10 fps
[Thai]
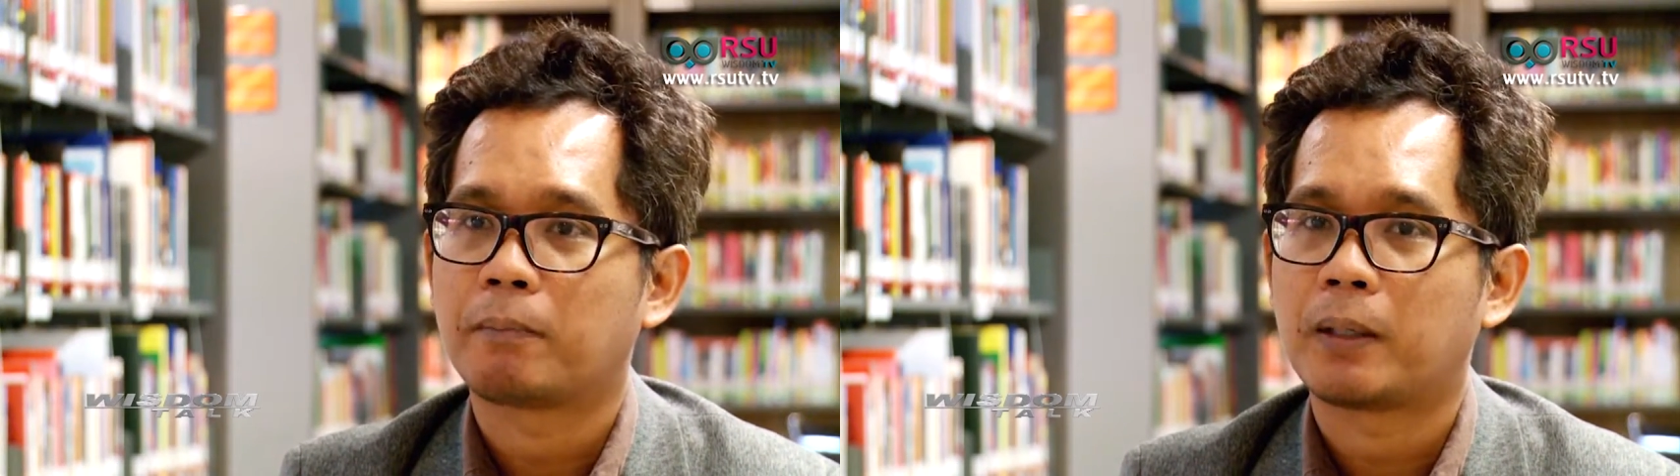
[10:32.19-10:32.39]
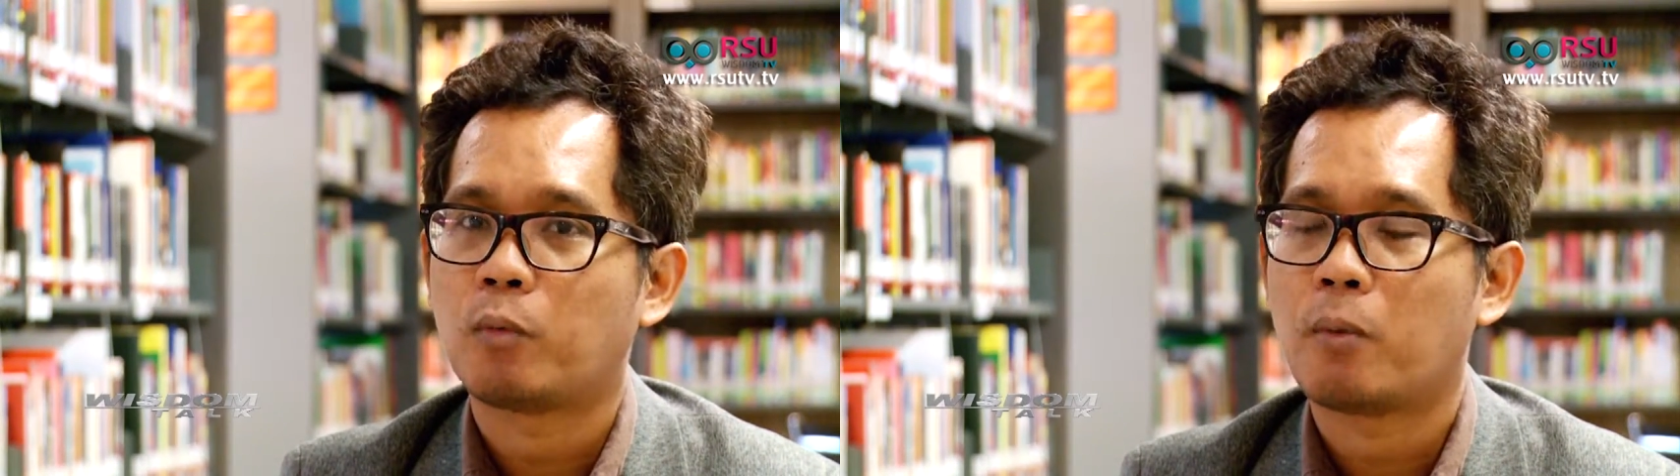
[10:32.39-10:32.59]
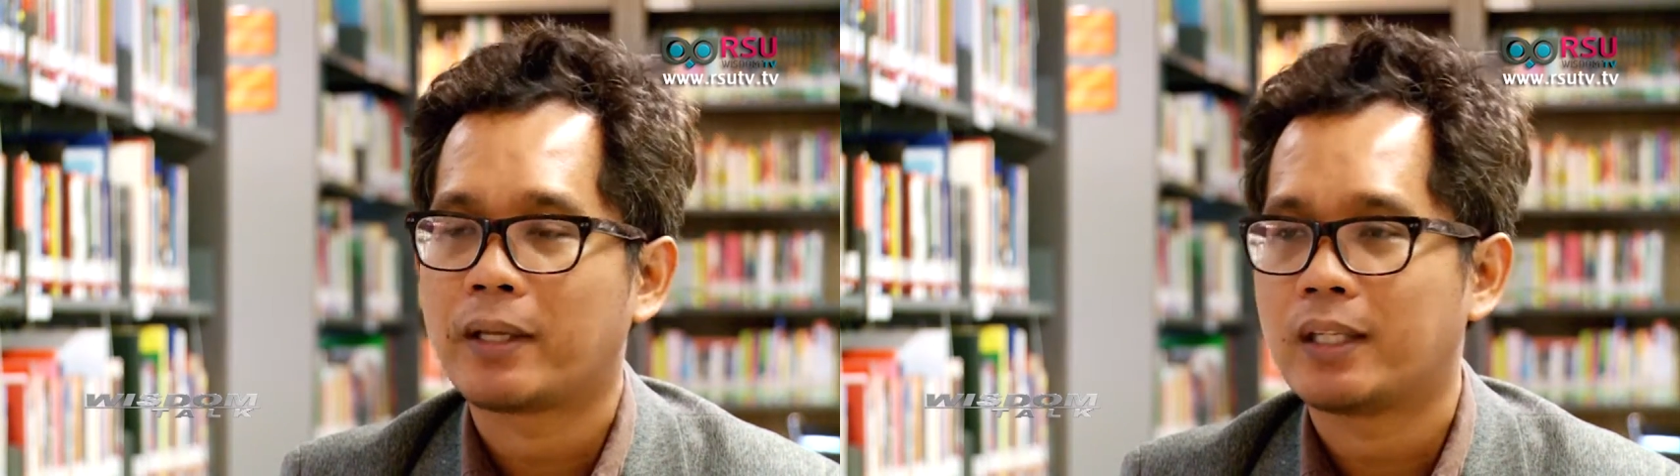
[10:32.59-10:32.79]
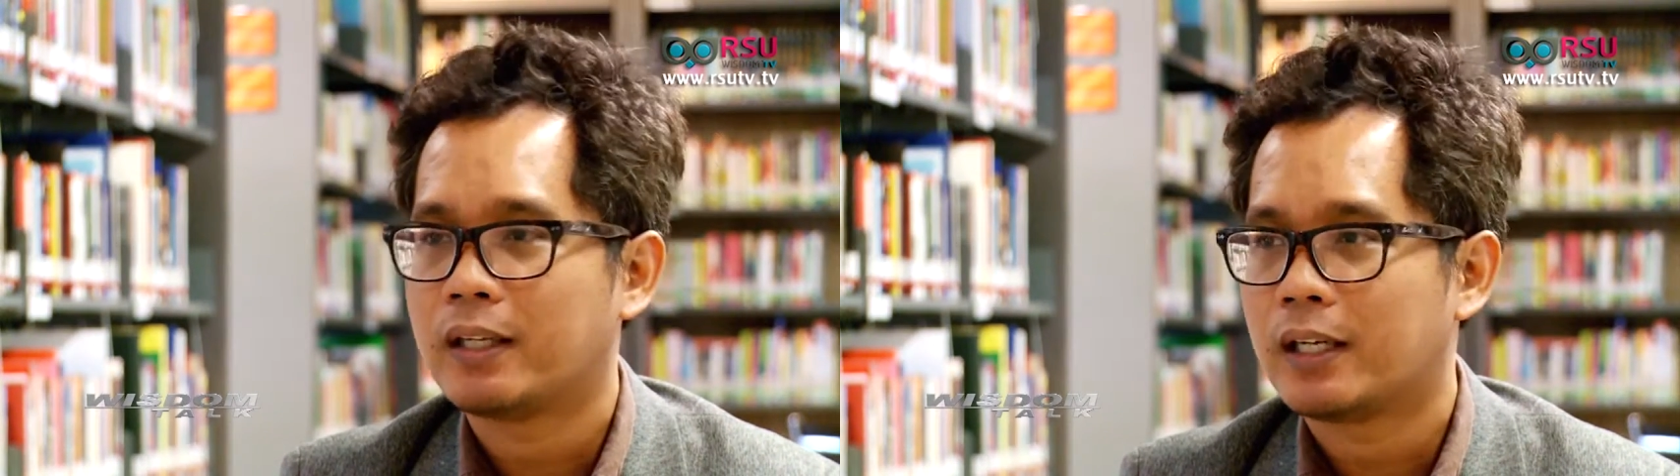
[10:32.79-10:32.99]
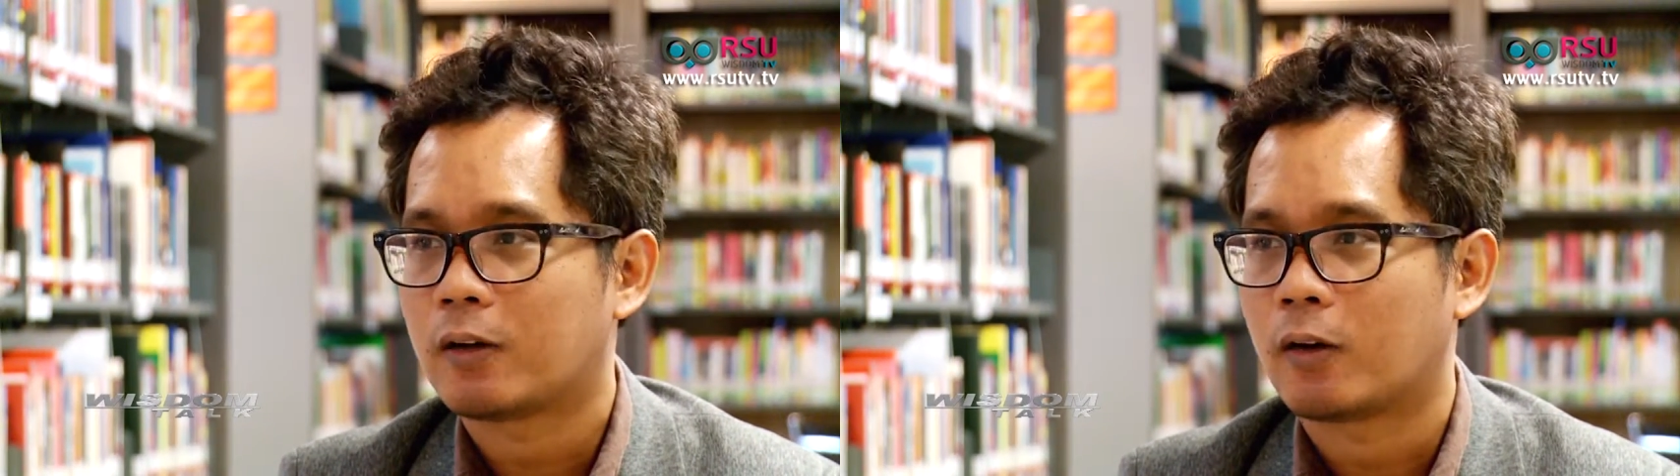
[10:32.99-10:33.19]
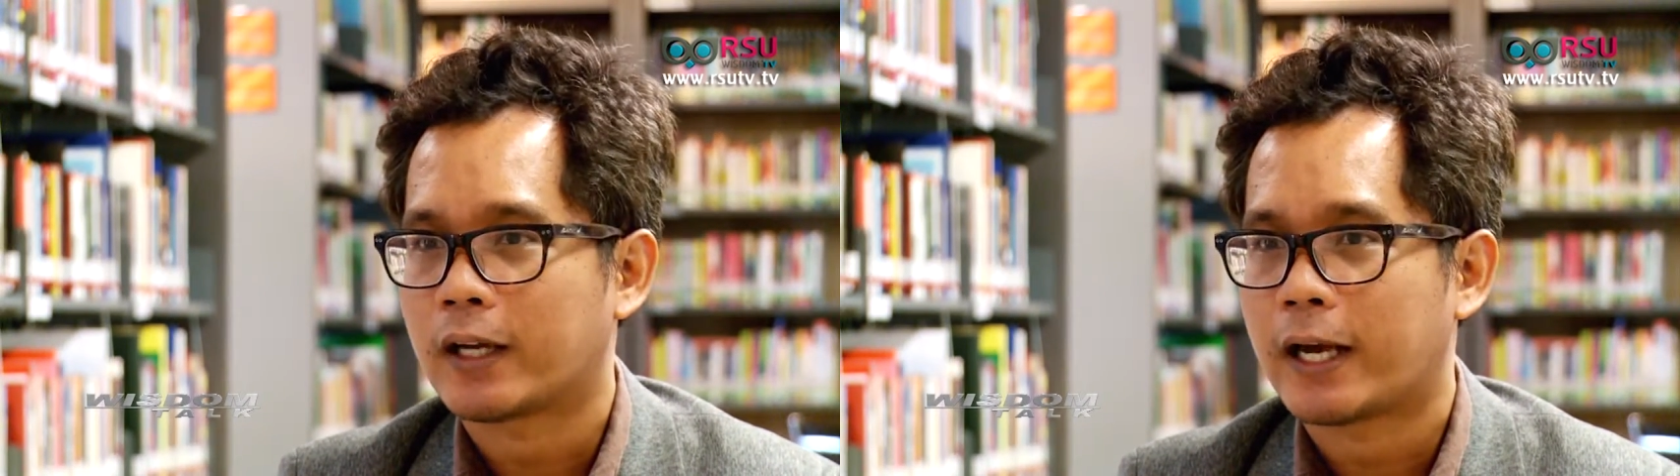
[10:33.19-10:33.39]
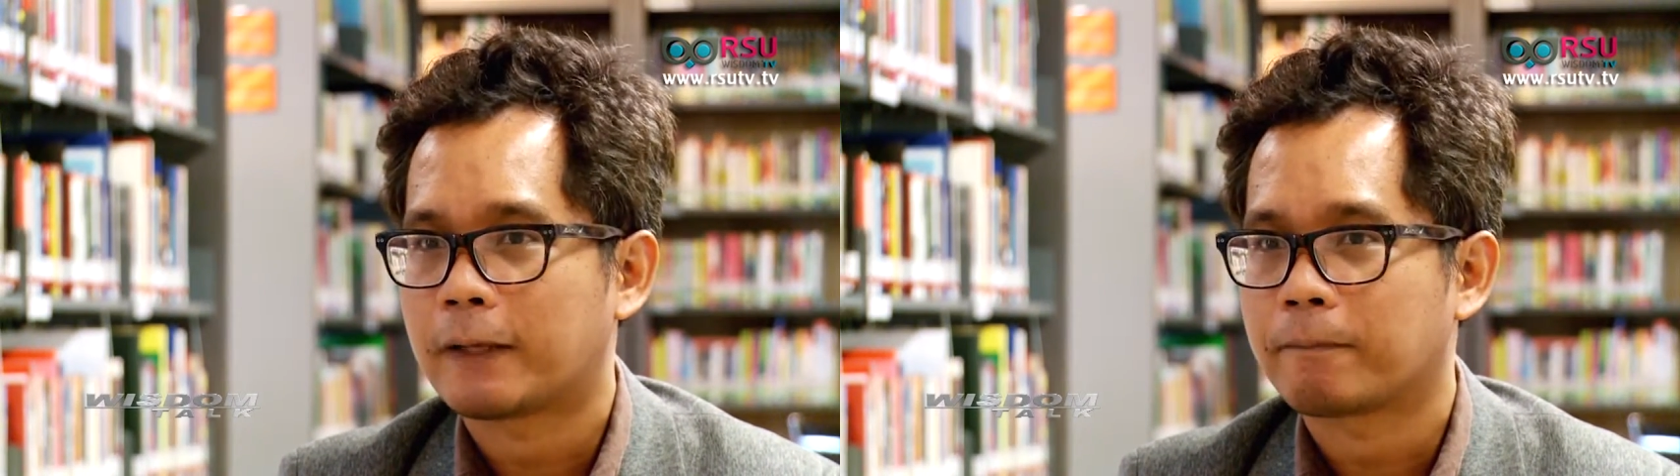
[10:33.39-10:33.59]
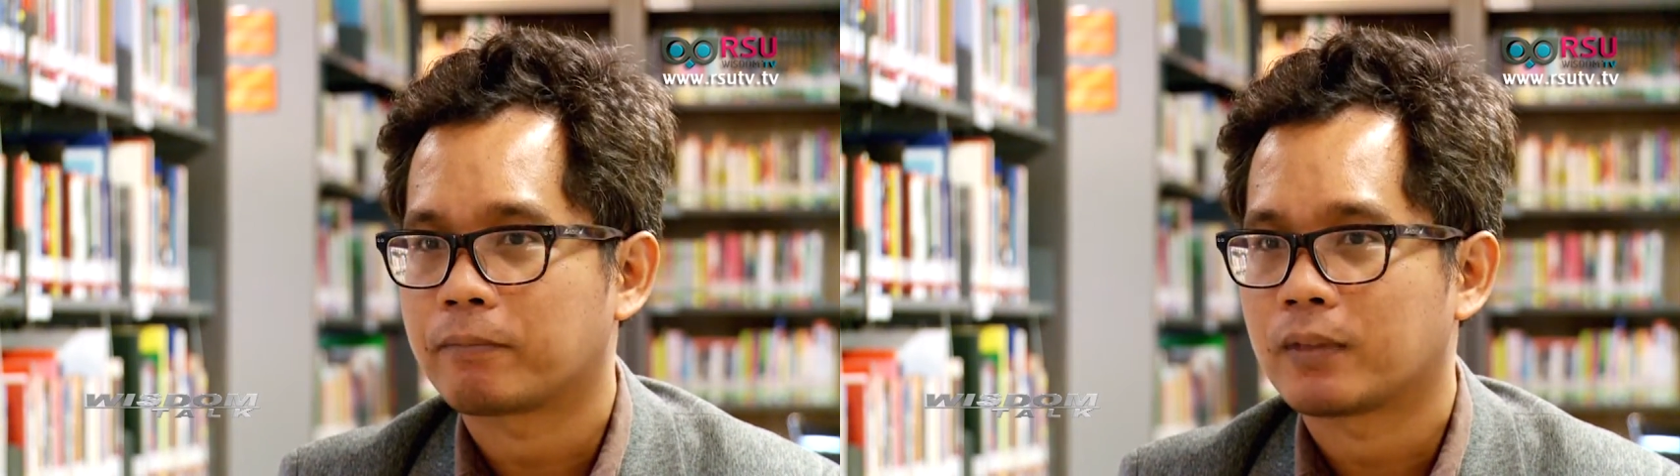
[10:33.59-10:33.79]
มันมุ่งไปที่เรื่องของการ